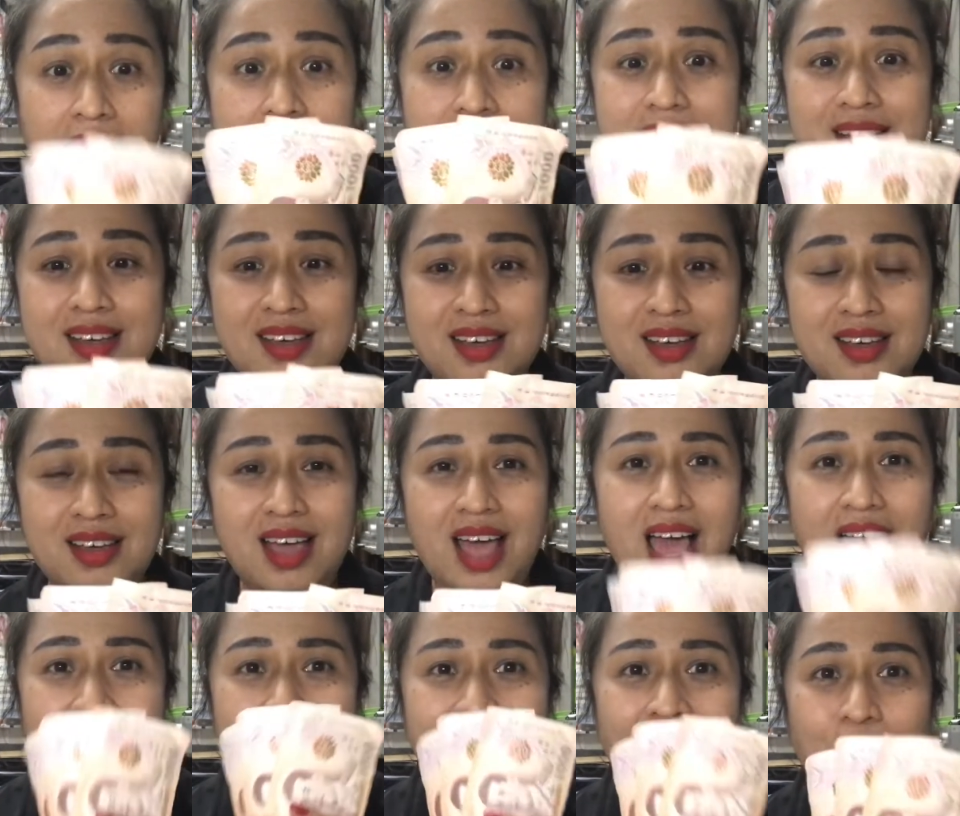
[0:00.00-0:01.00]
คือ
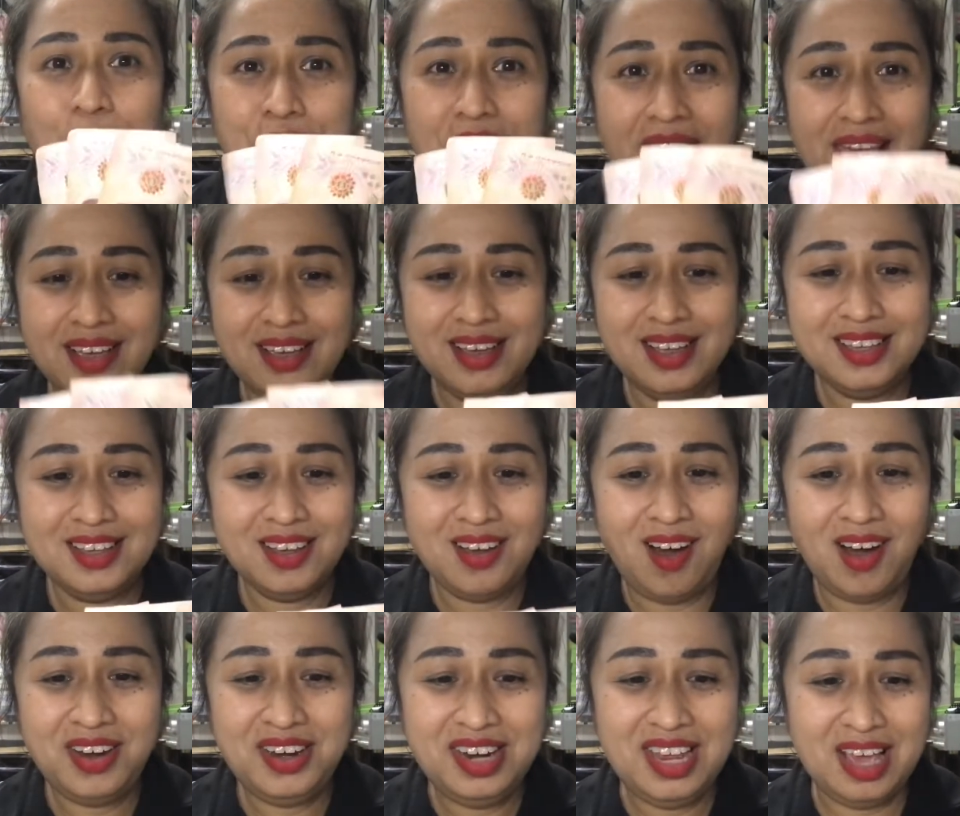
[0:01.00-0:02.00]
เราได้เงินก้อ
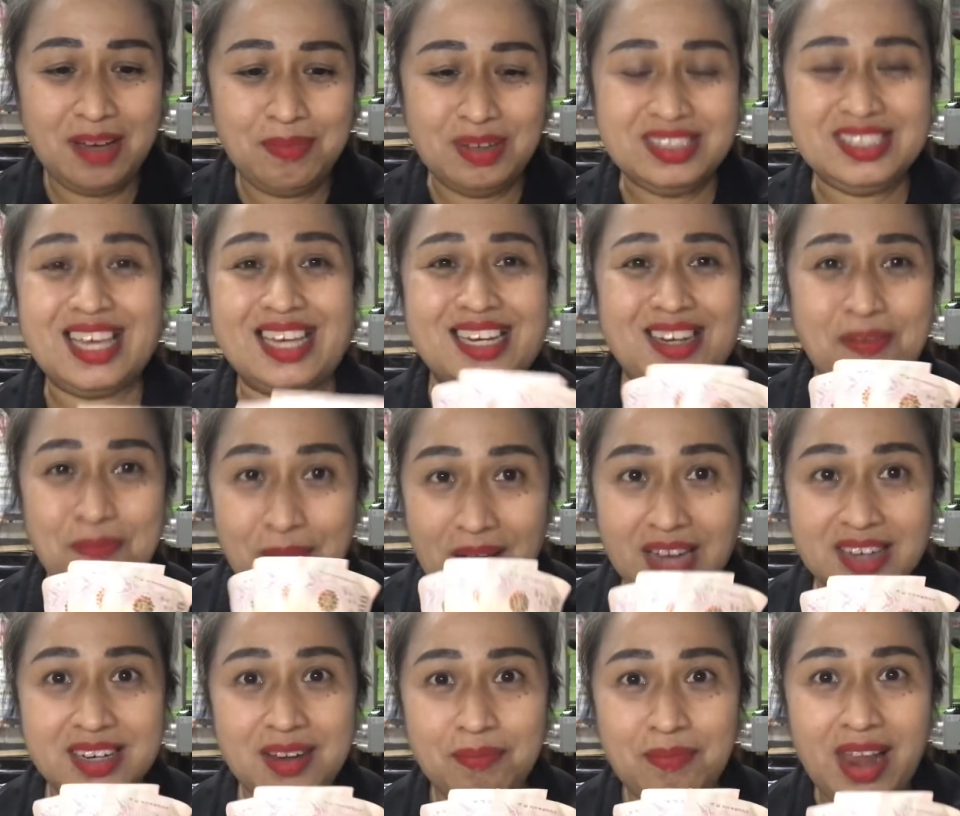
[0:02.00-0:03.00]
นเนี้ยมาจากน้ำพัก
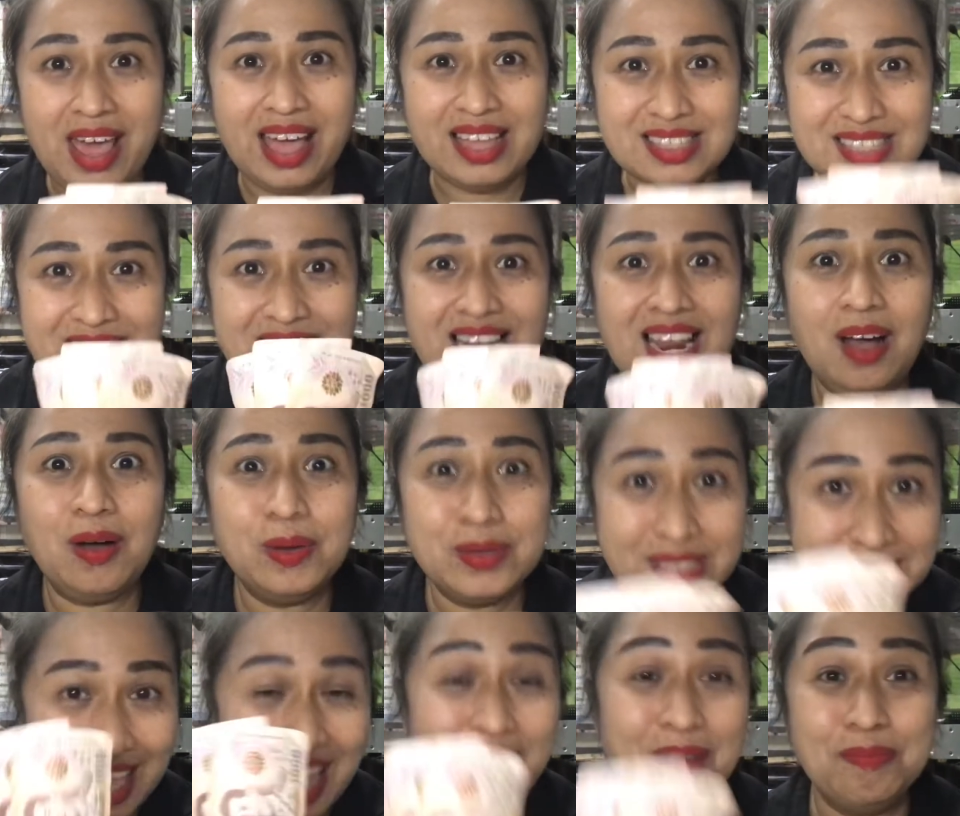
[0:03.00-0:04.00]
น้ำแรงที่เรา
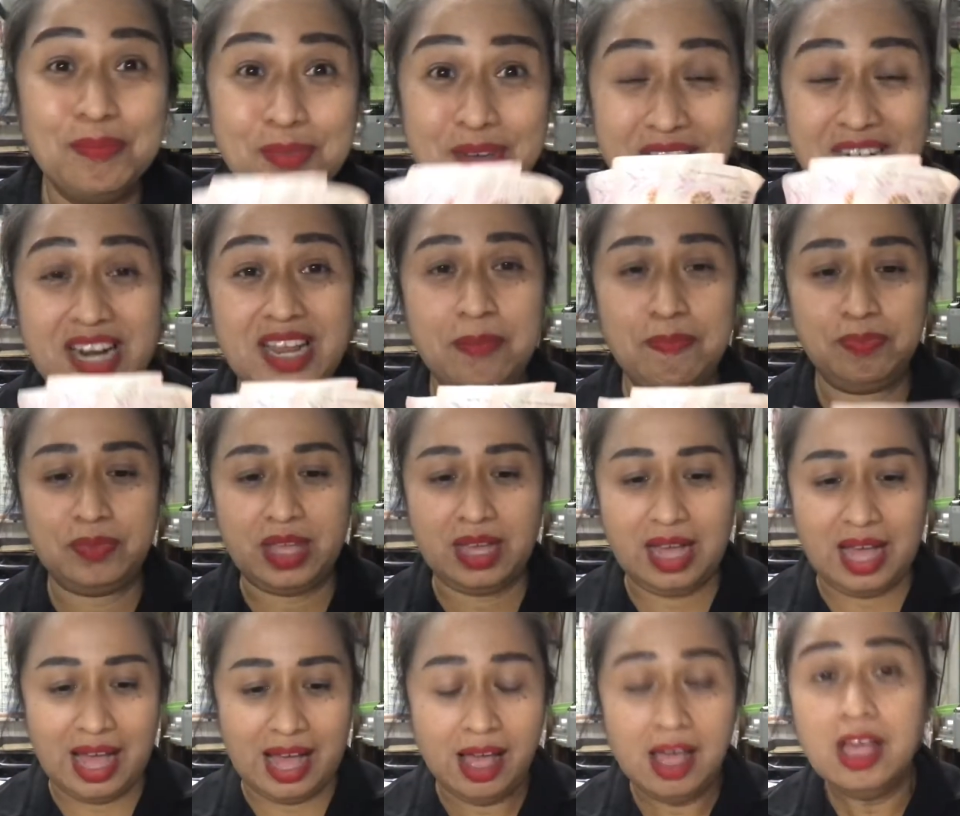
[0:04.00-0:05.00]
ทำคลิปนะ
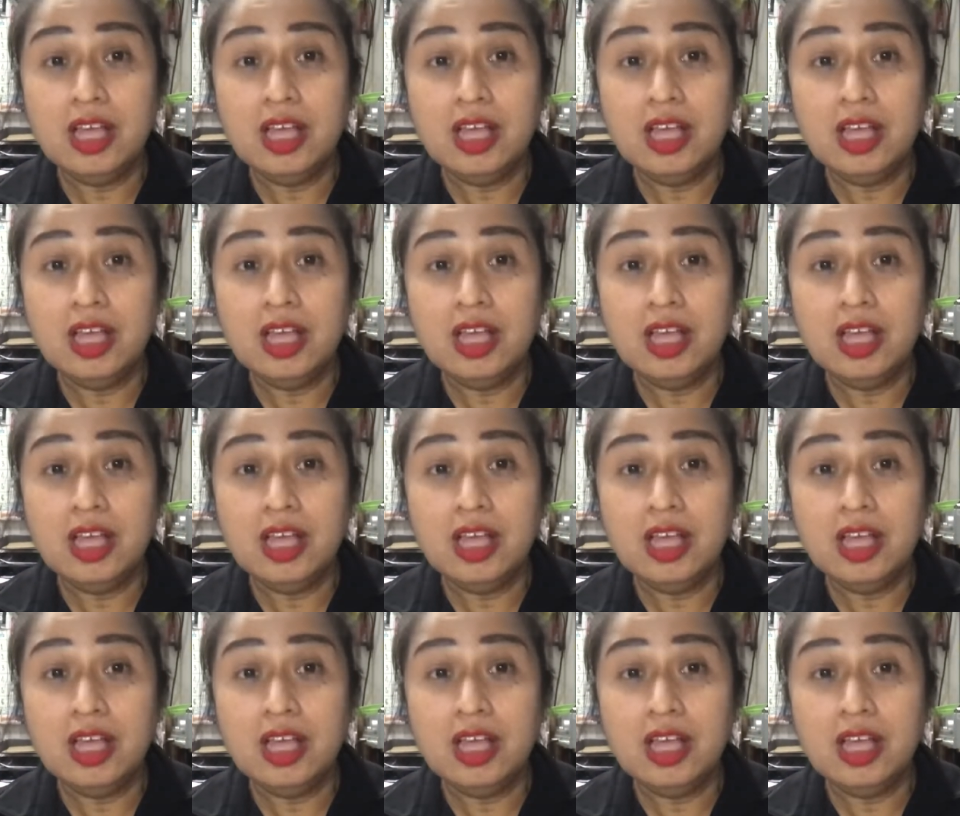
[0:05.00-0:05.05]
คะ